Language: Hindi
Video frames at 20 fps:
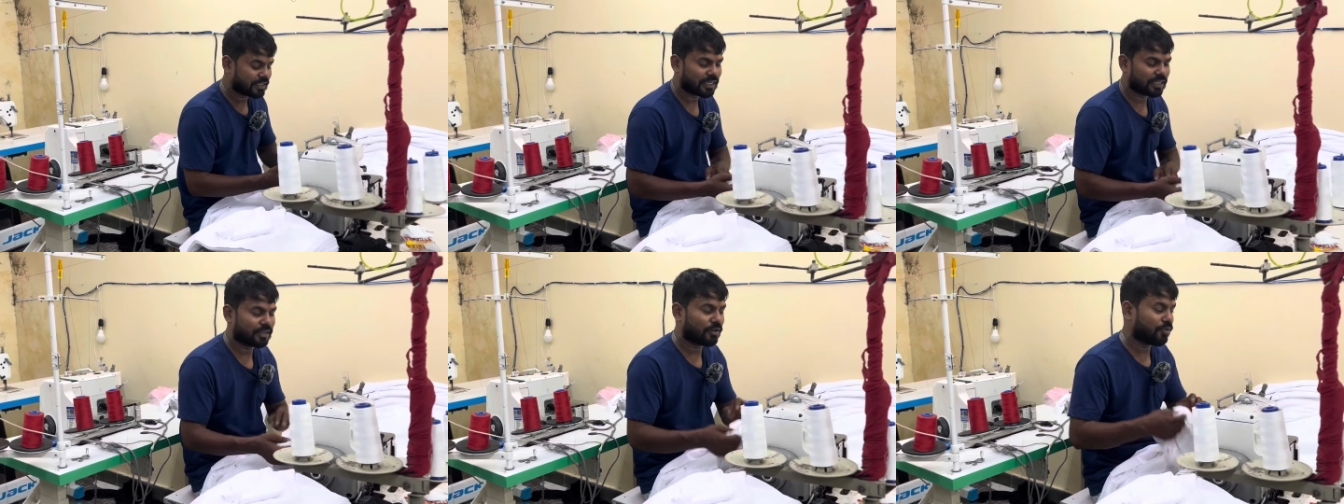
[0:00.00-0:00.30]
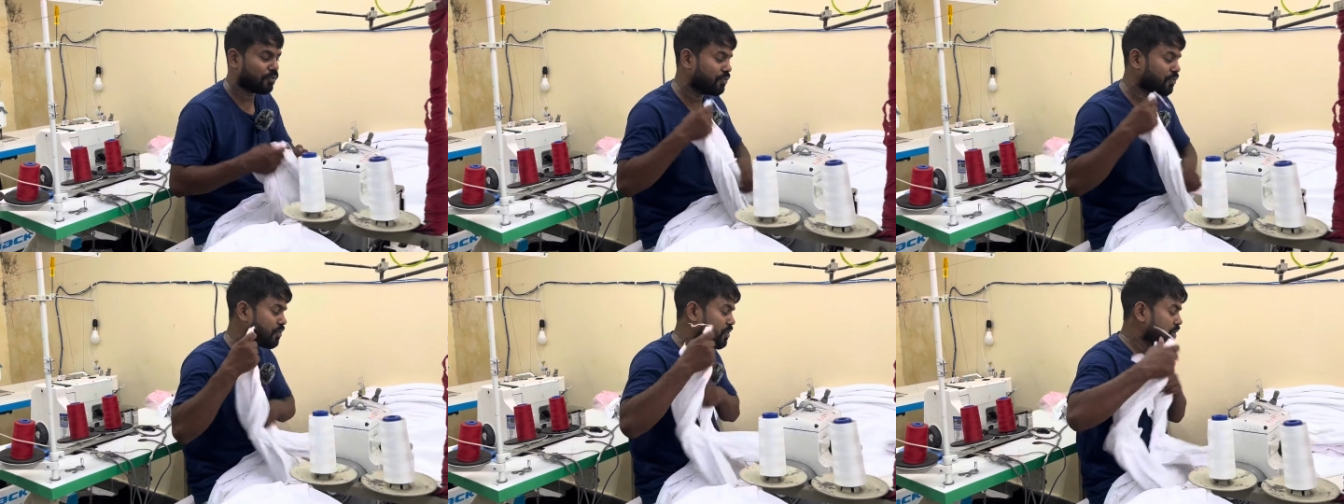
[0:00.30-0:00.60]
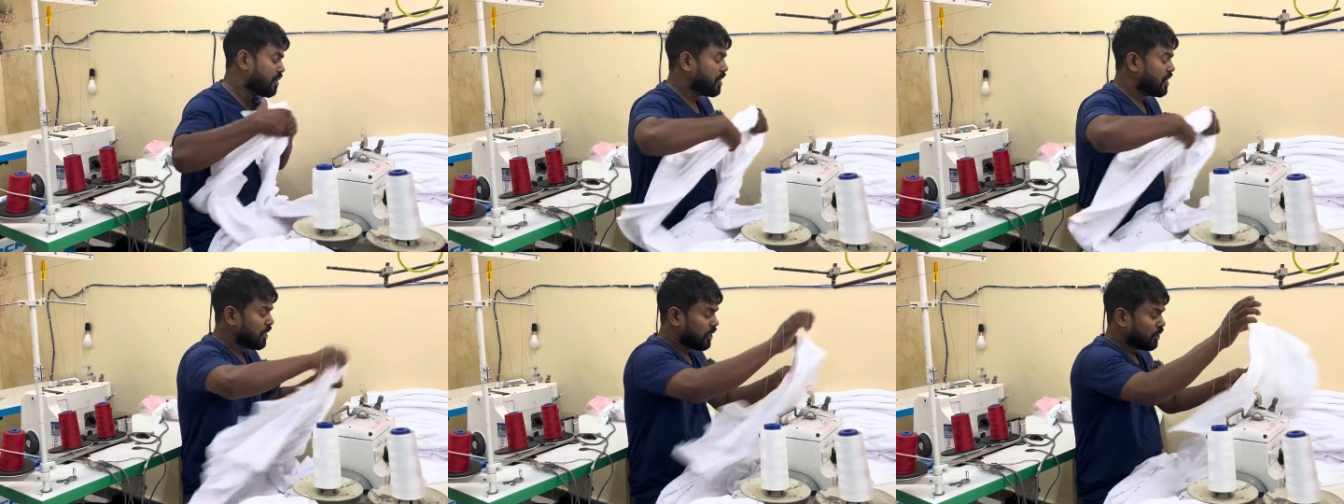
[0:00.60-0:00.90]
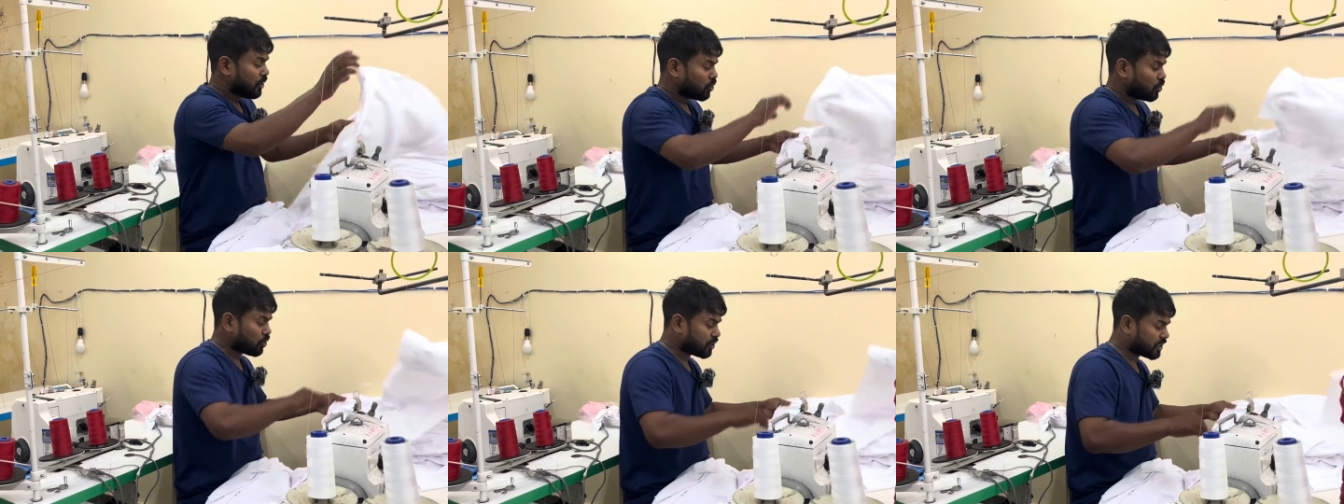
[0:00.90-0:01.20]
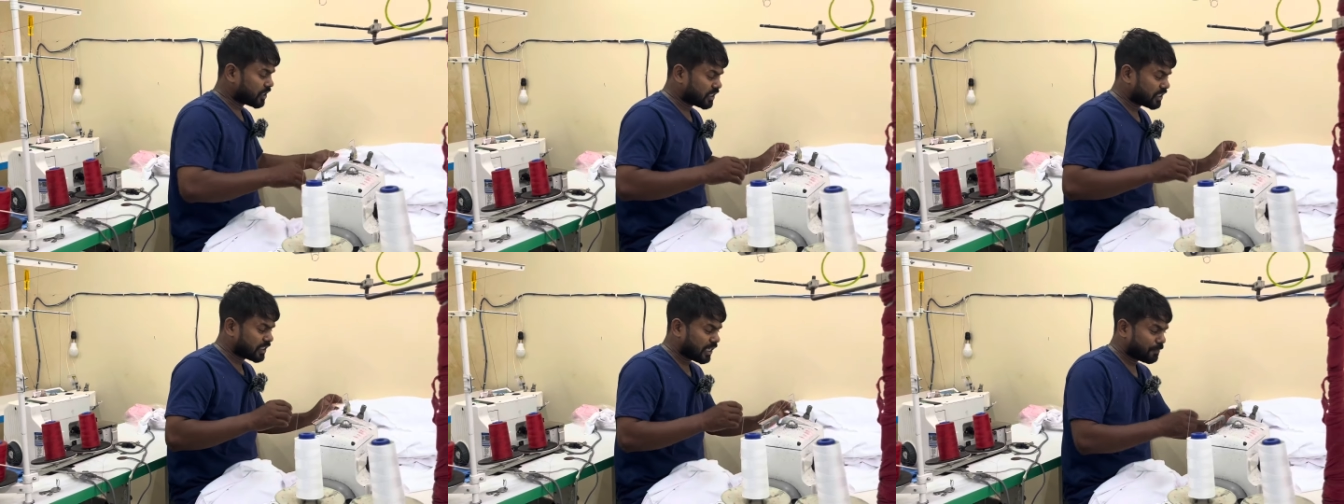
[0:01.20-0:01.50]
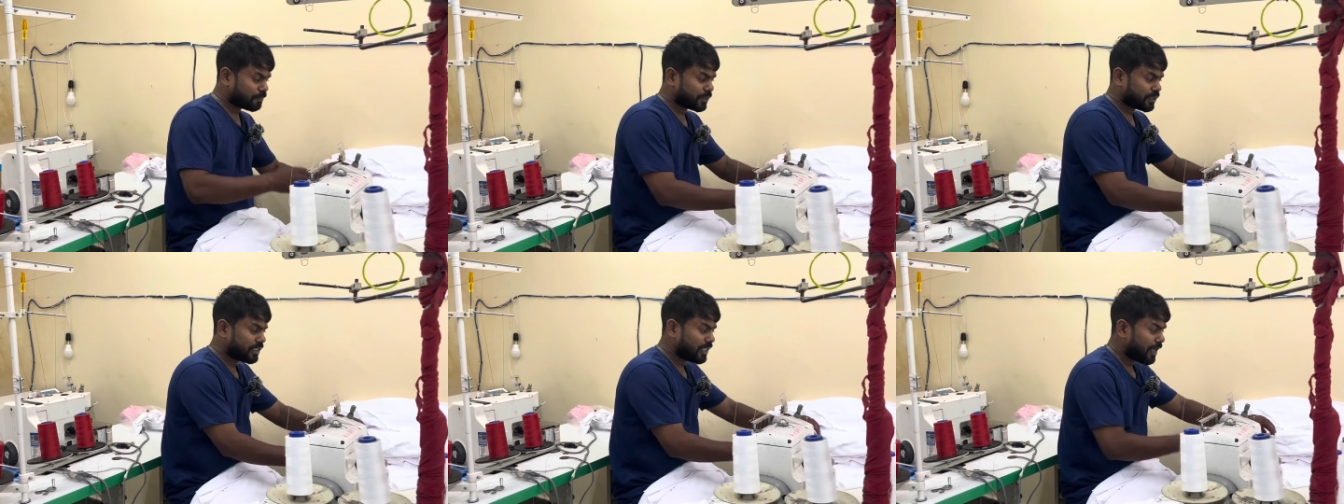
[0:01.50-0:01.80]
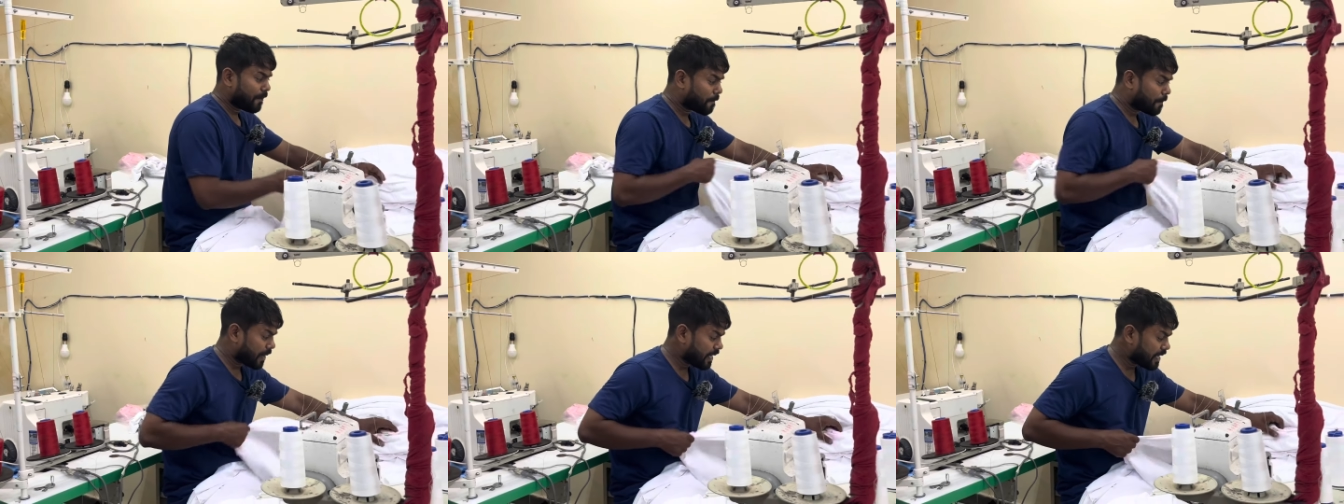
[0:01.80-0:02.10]
चाहता हूं तो
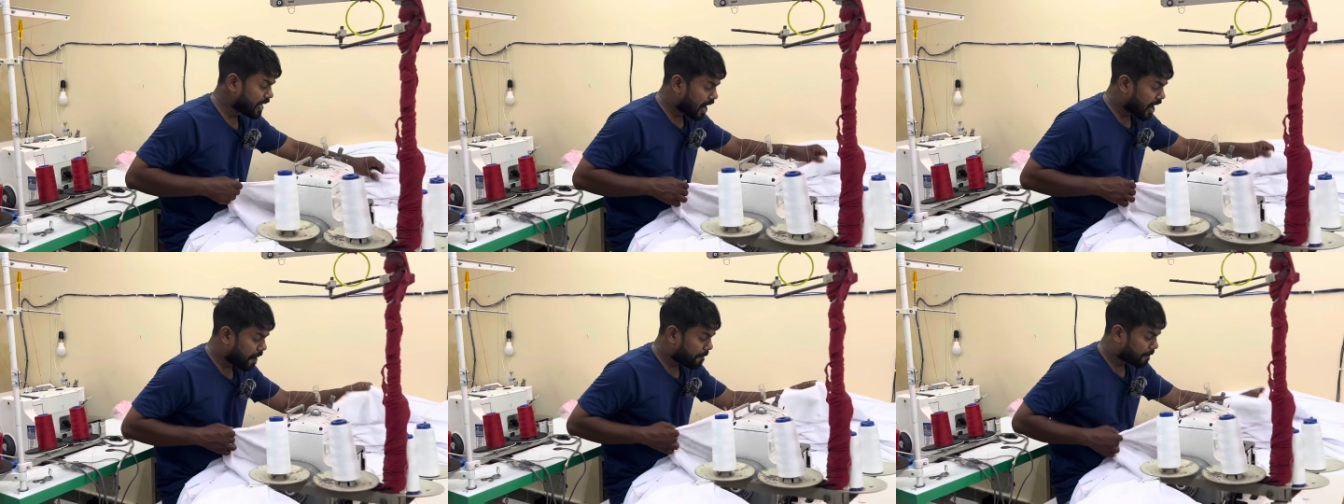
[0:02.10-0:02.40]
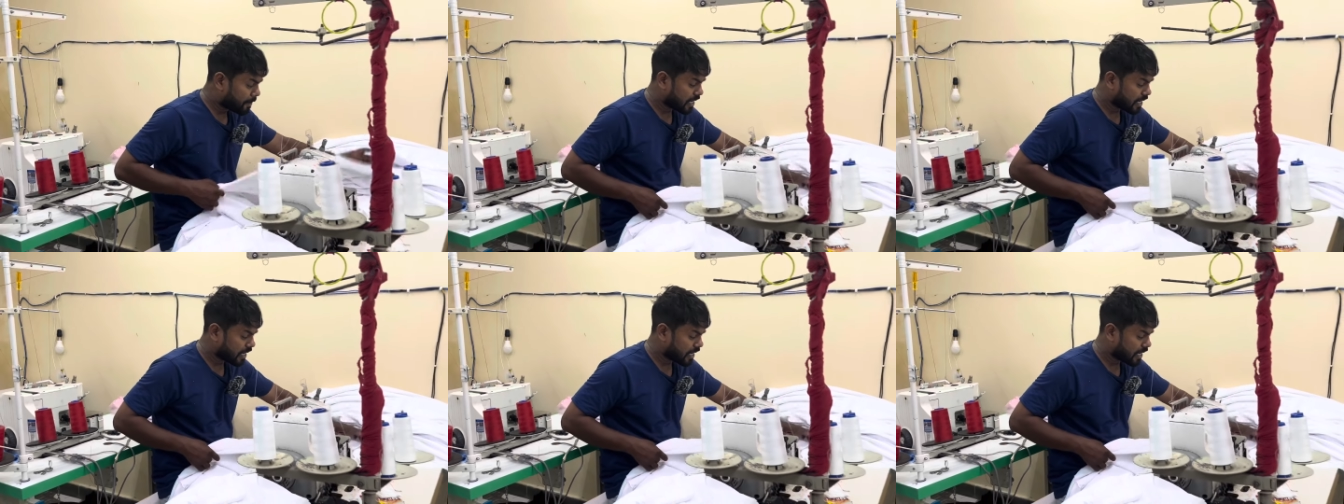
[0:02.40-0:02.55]
सबसे बड़ी आप